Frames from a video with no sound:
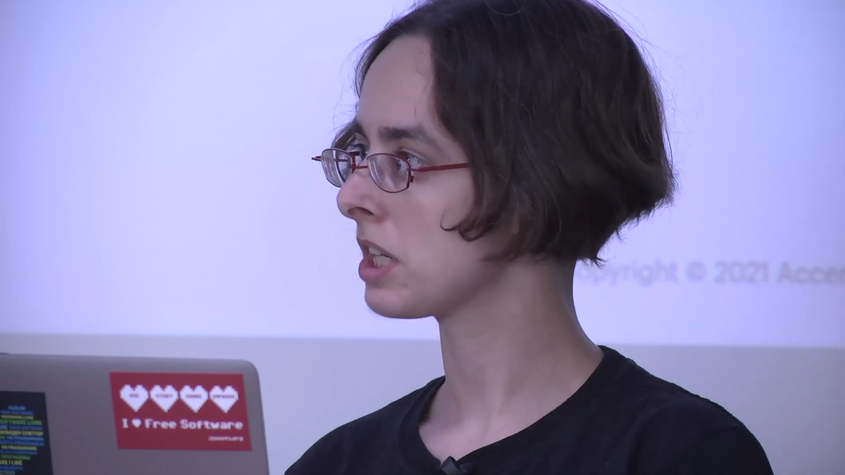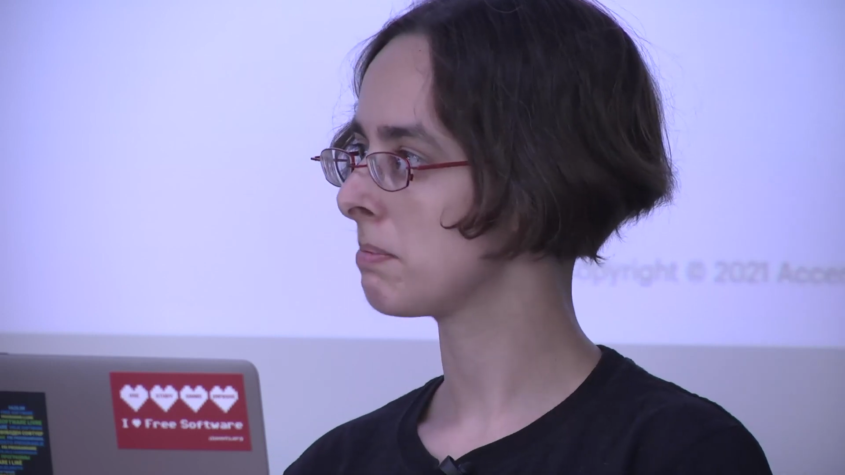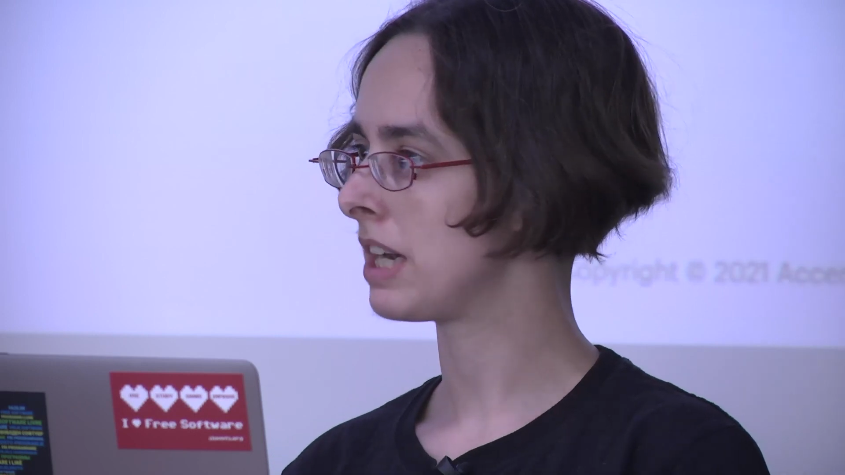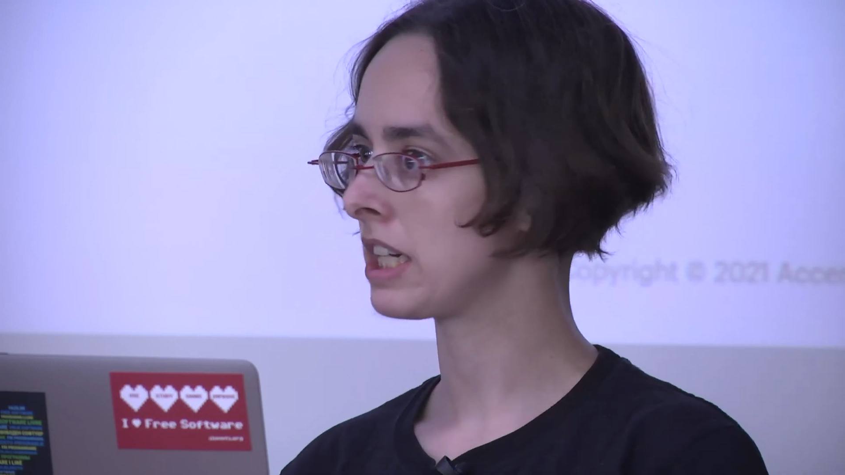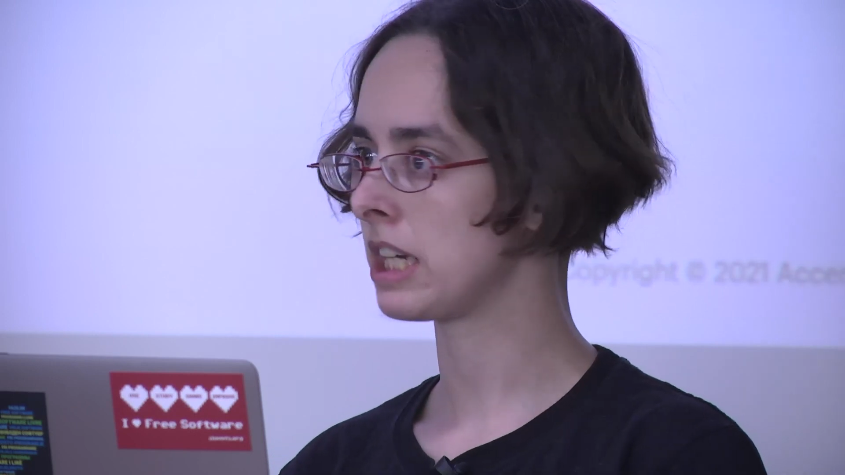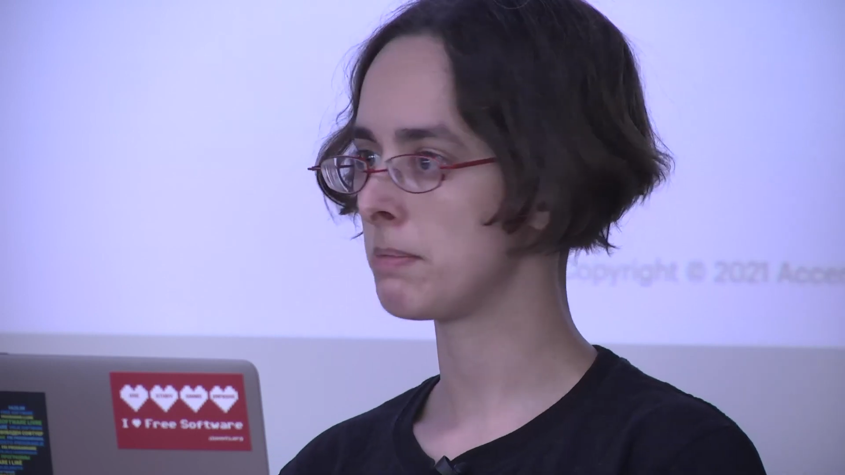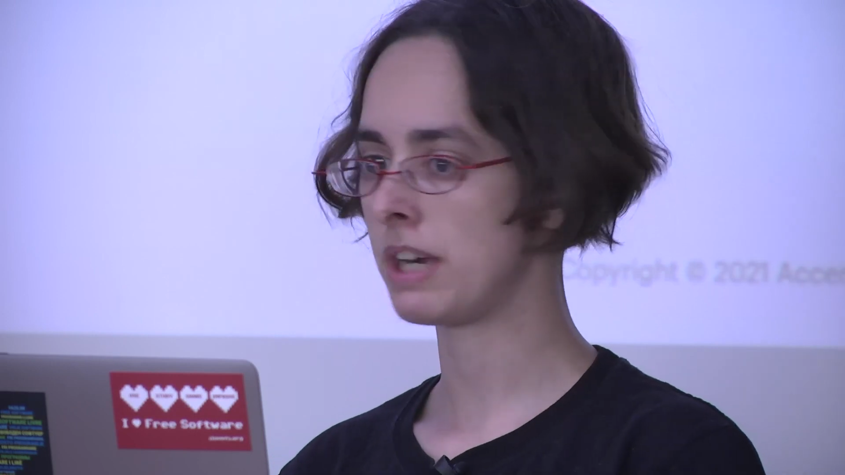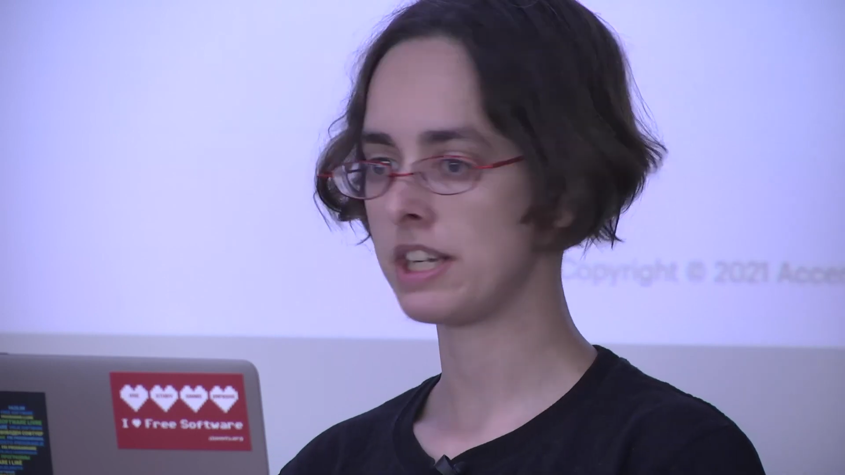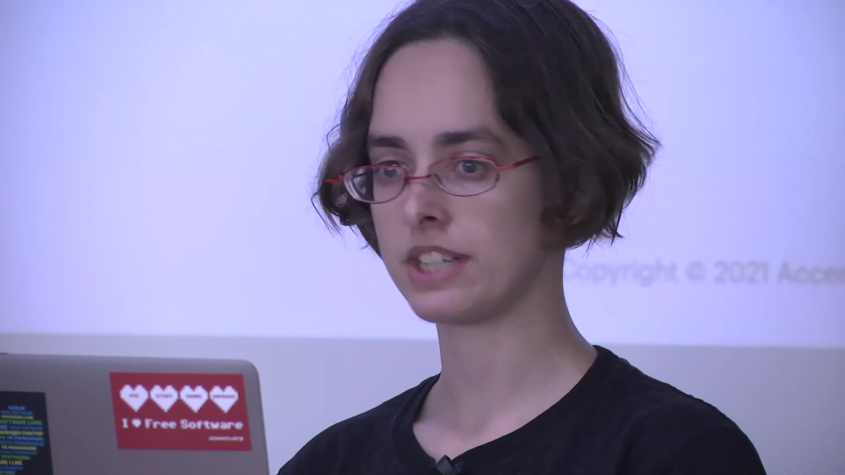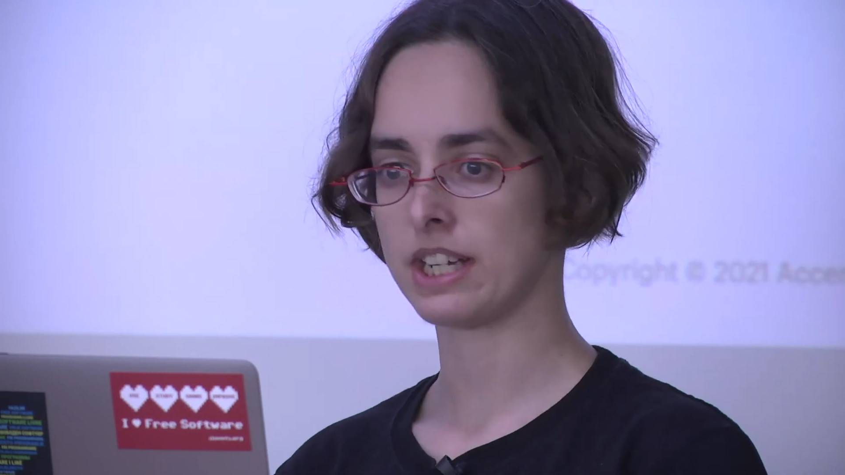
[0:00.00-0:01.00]
gemacht habe
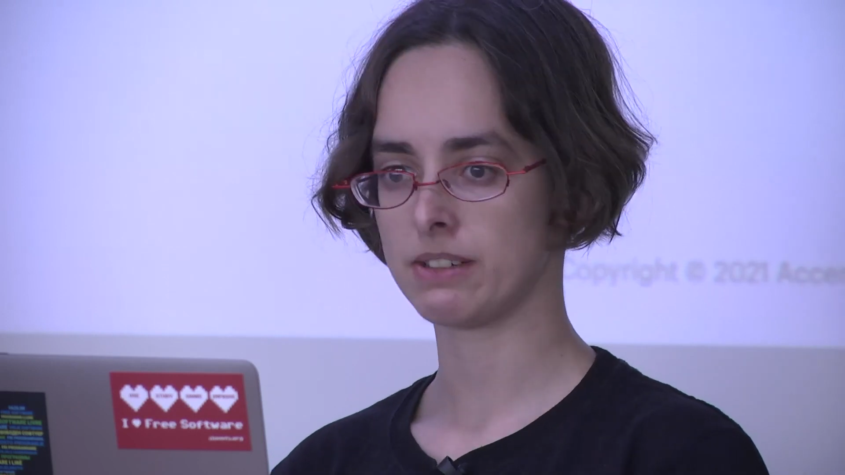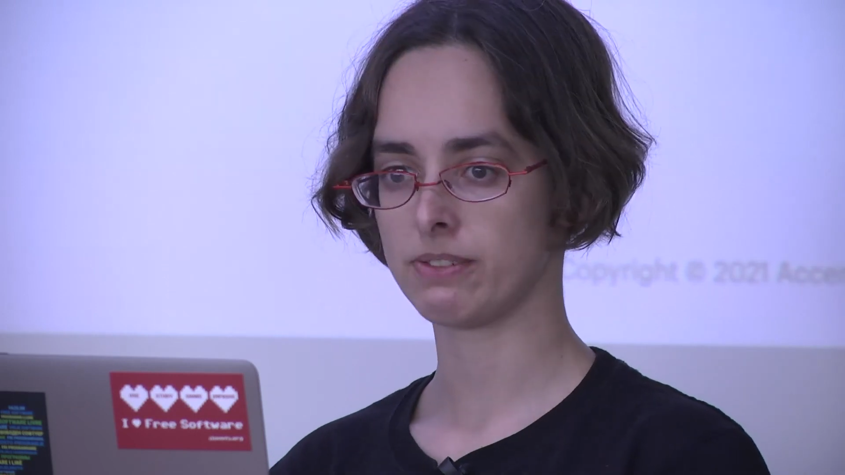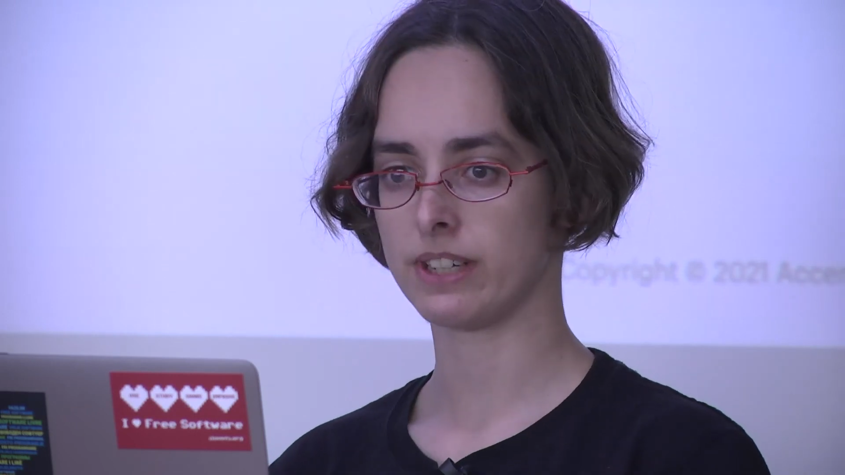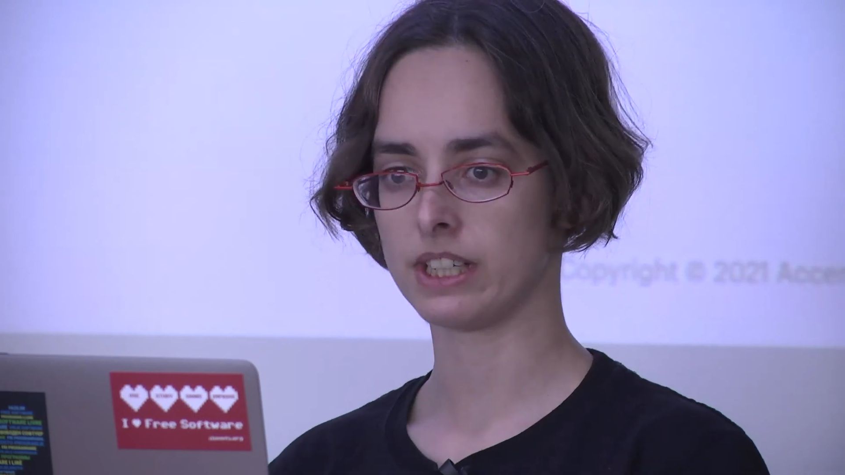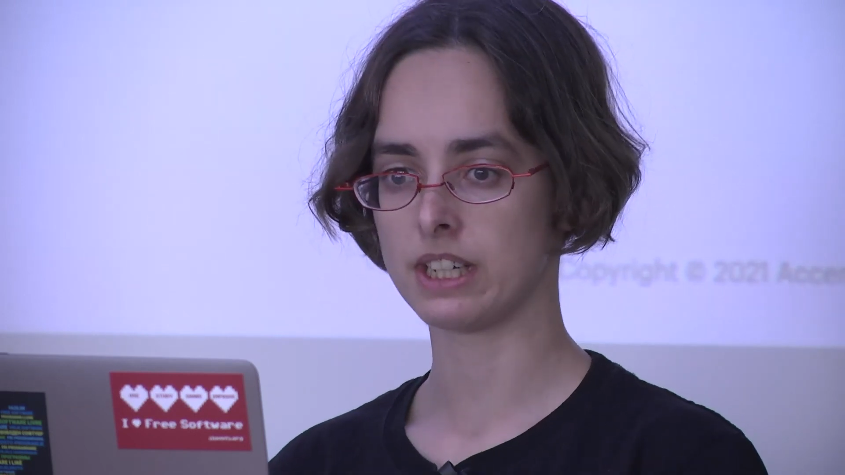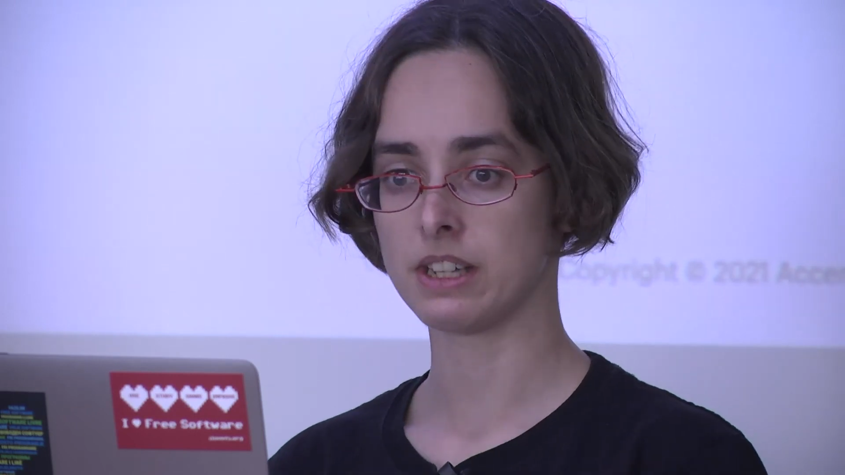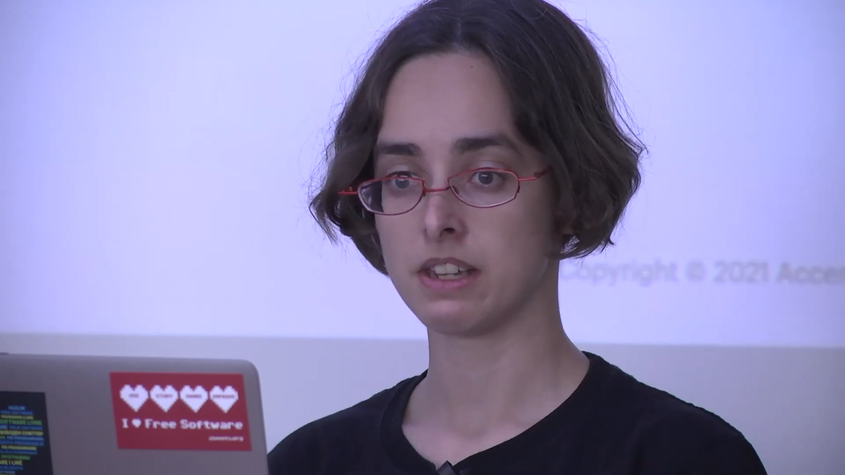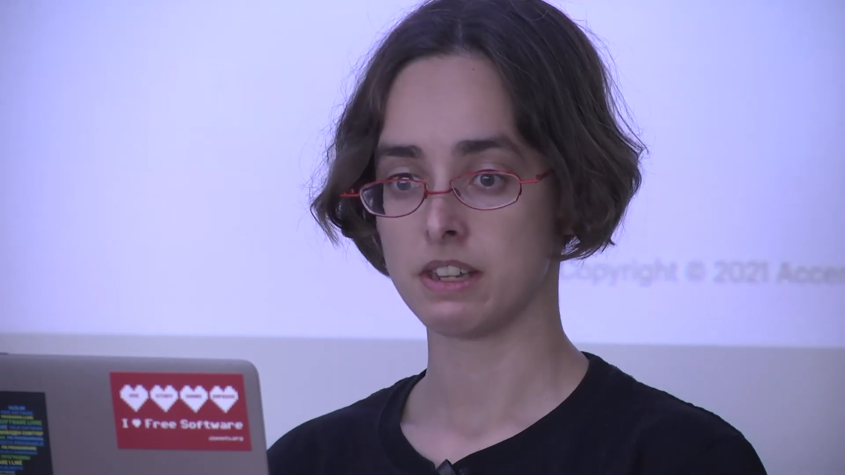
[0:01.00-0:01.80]
als Anfänger.